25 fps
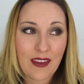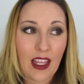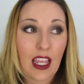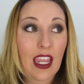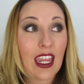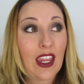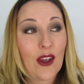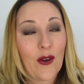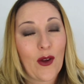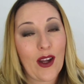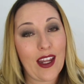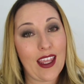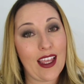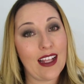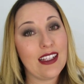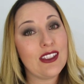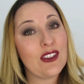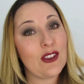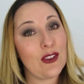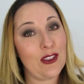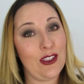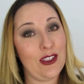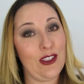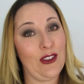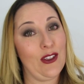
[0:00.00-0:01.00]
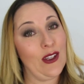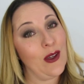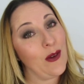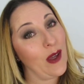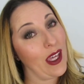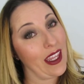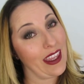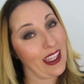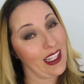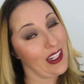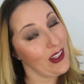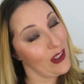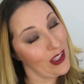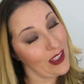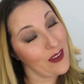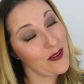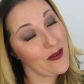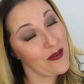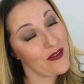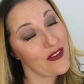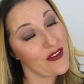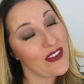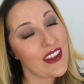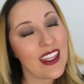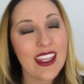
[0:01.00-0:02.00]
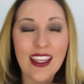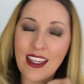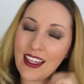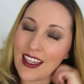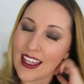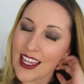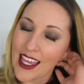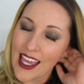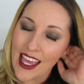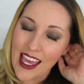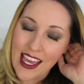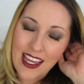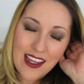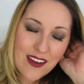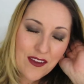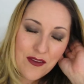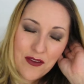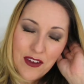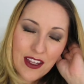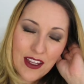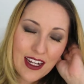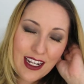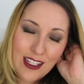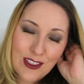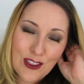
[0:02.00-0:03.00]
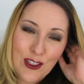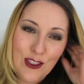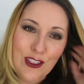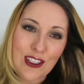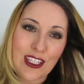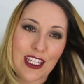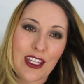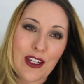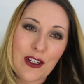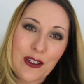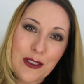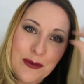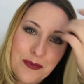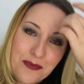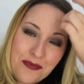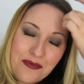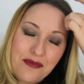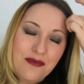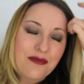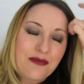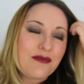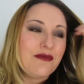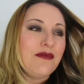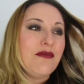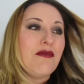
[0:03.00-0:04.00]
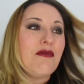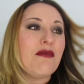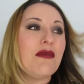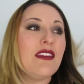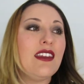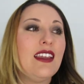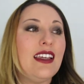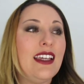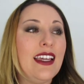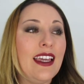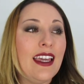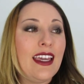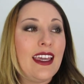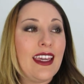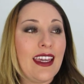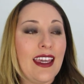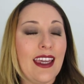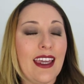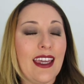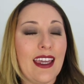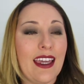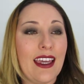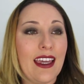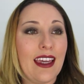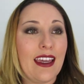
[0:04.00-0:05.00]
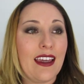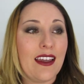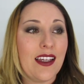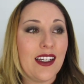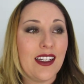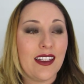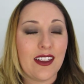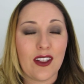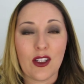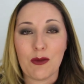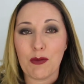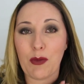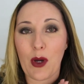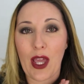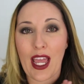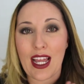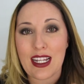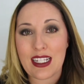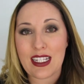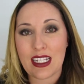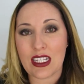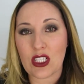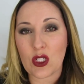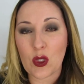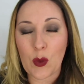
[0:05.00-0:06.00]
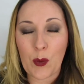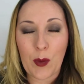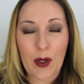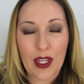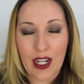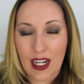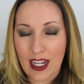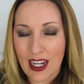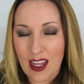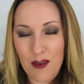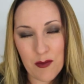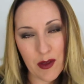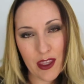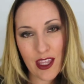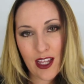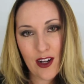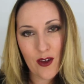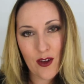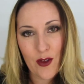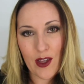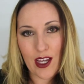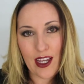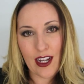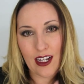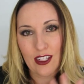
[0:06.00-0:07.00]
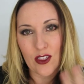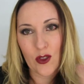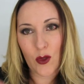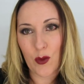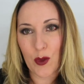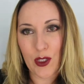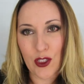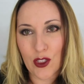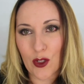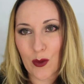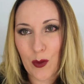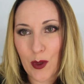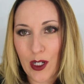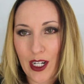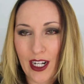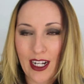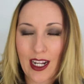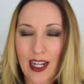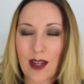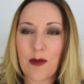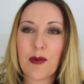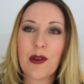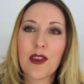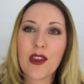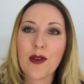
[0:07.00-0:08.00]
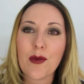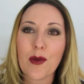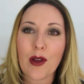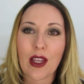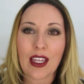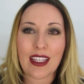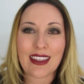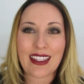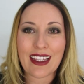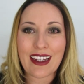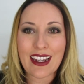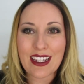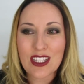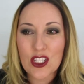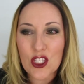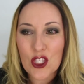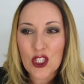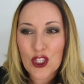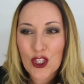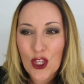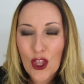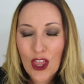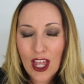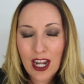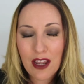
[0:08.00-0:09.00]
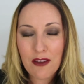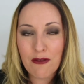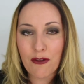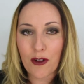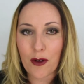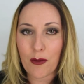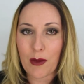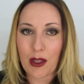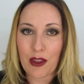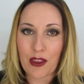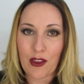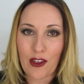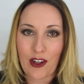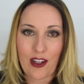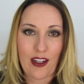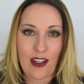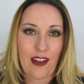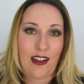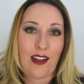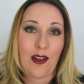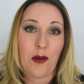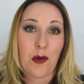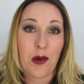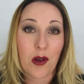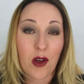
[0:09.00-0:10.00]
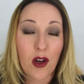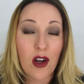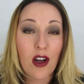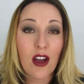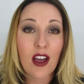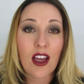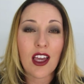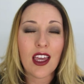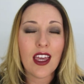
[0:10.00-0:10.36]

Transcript: Y no haría el sorteo que voy a hacer hoy. En fin, el sorteo eh, voy a ser súper rápida, lo voy a resumir súper rápido porque tenéis toda la información en el blog.